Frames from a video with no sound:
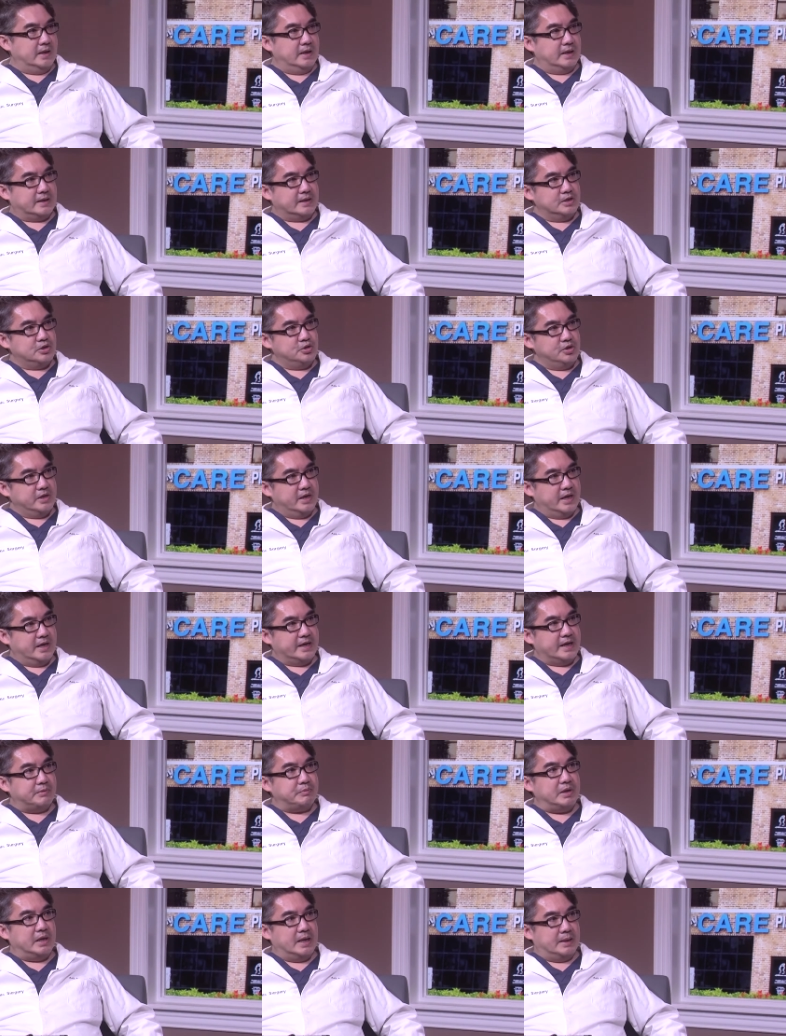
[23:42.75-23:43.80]
cái chuyến
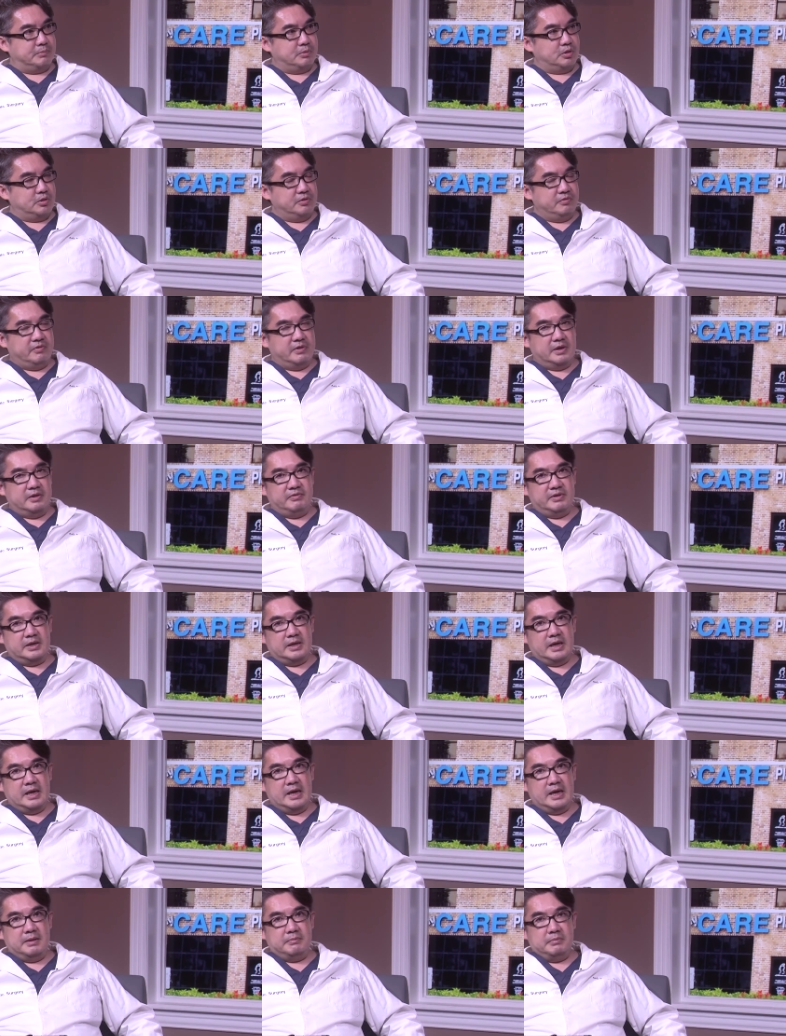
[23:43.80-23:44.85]
2015 tôi về Việt
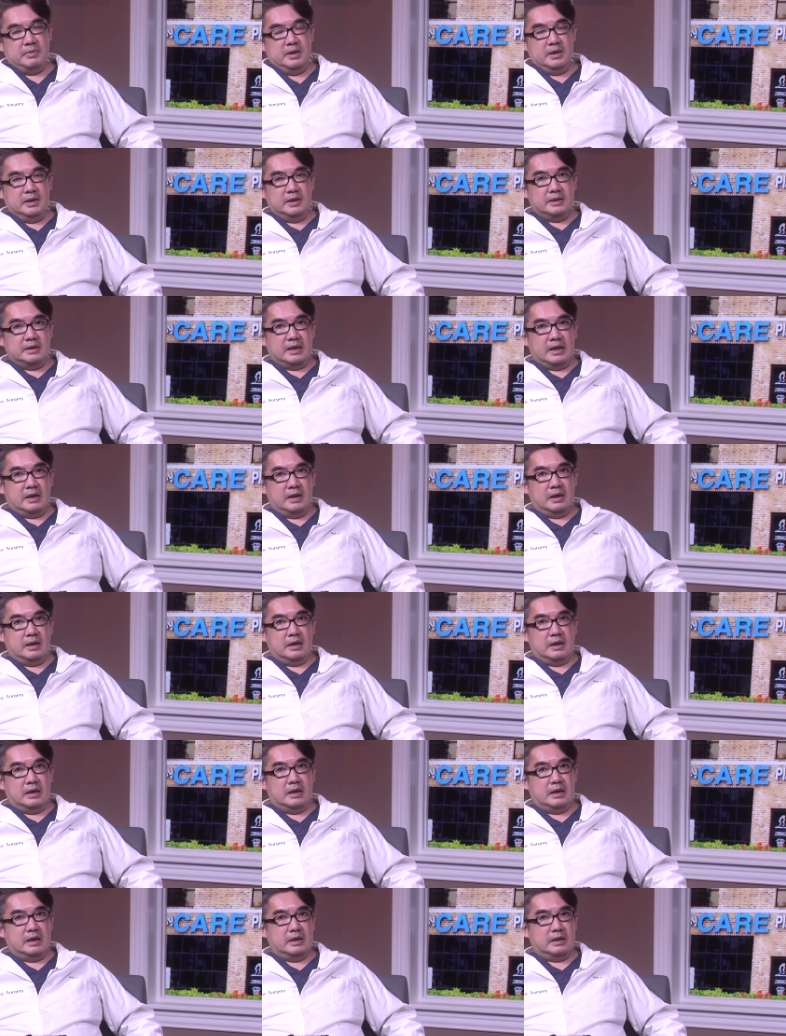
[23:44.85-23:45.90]
Nam
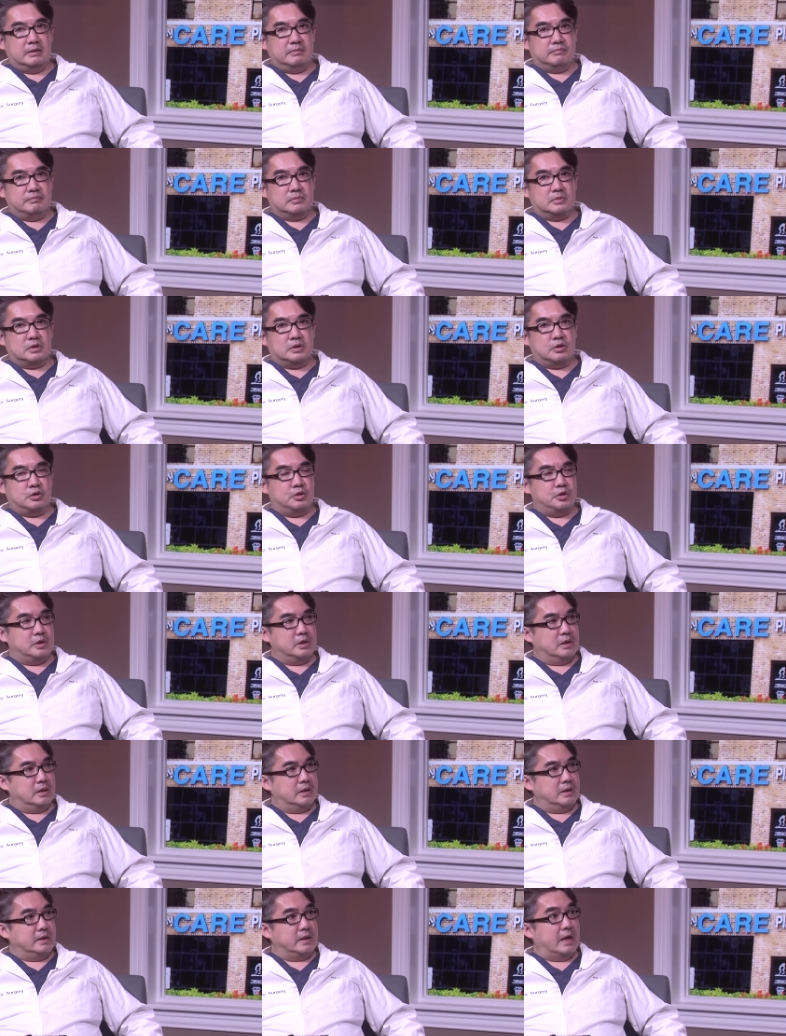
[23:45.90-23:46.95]
à, tôi
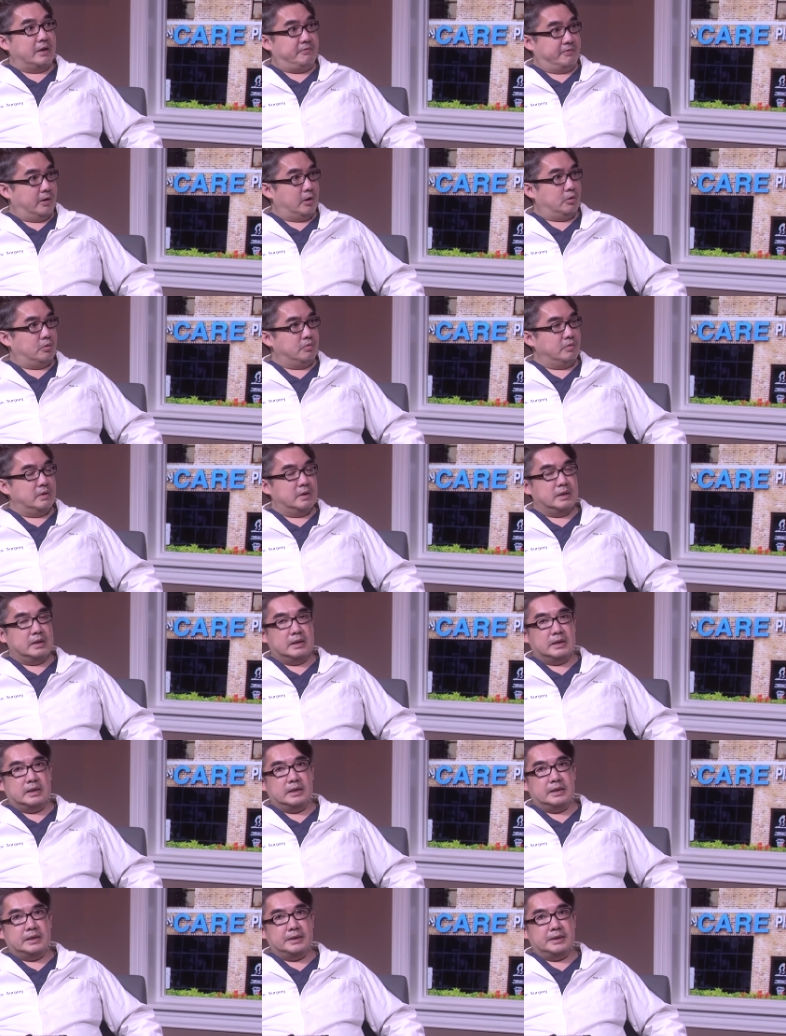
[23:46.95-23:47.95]
à, giải phẫu à,